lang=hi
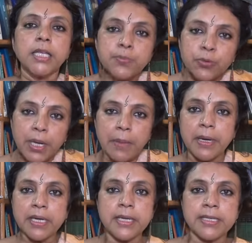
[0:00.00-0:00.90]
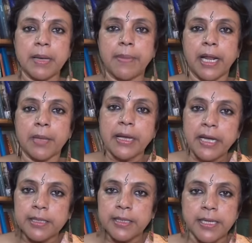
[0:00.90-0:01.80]
इस पूरे मरकज के बारे में
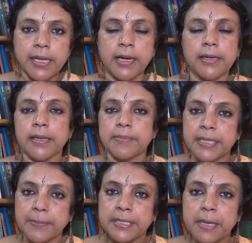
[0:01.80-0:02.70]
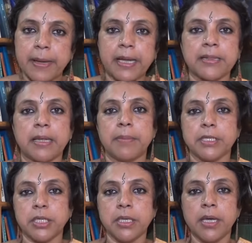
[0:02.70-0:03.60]
खतरे की घंटी सबसे पहले तब
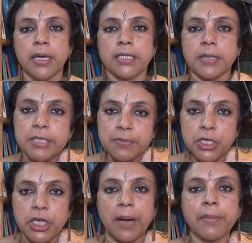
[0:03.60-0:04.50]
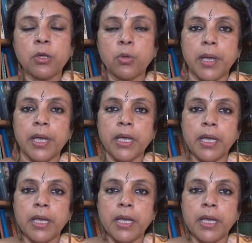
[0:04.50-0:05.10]
बजी जब इसमें शामिल हुए